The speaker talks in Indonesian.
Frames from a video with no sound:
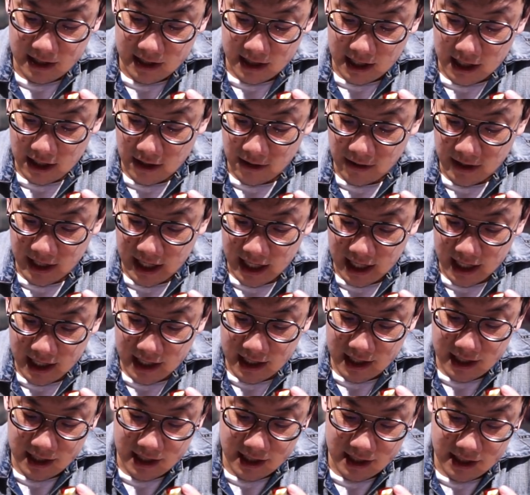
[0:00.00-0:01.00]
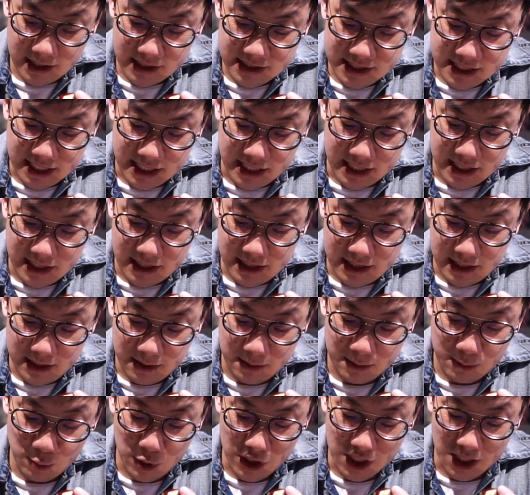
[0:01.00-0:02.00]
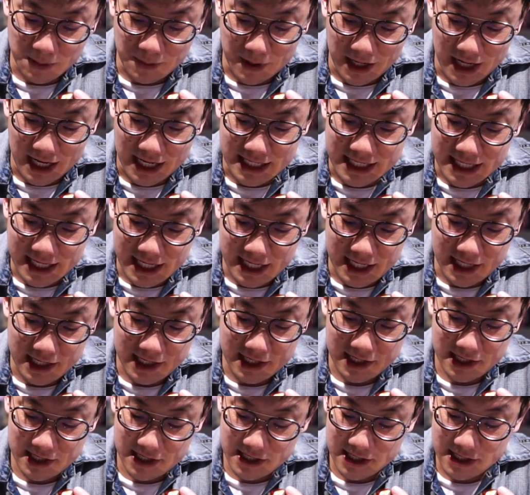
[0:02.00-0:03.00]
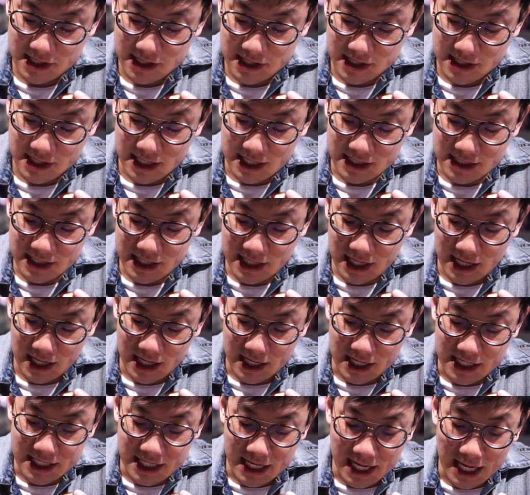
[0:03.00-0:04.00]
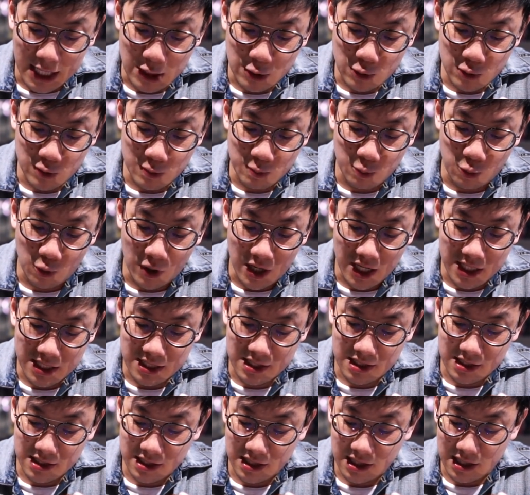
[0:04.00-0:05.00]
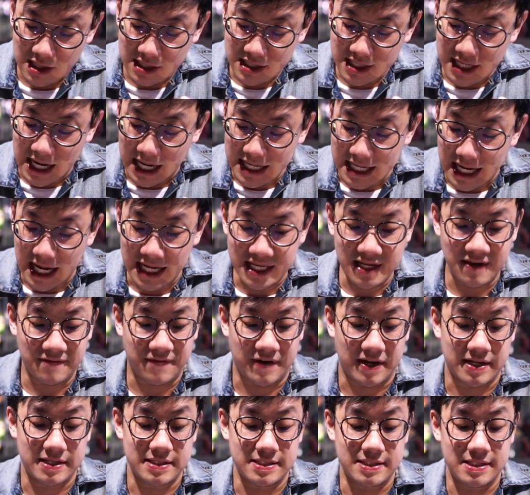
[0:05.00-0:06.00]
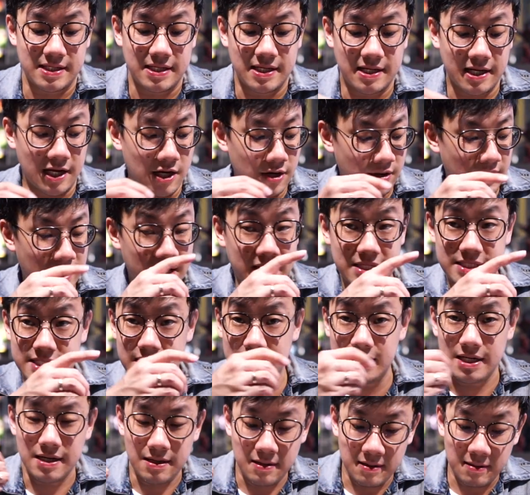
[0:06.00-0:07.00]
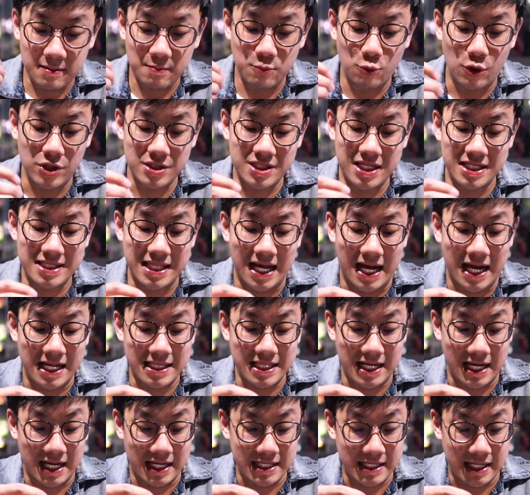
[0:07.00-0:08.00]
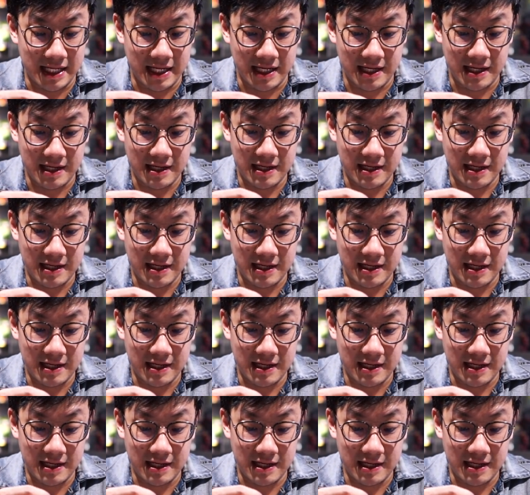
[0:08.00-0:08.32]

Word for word: Kalau yang sedang buat kepalanya, nanti yang gede itu buat dadanya, friends. Kalau yang kecil buat di tangan-tangannya.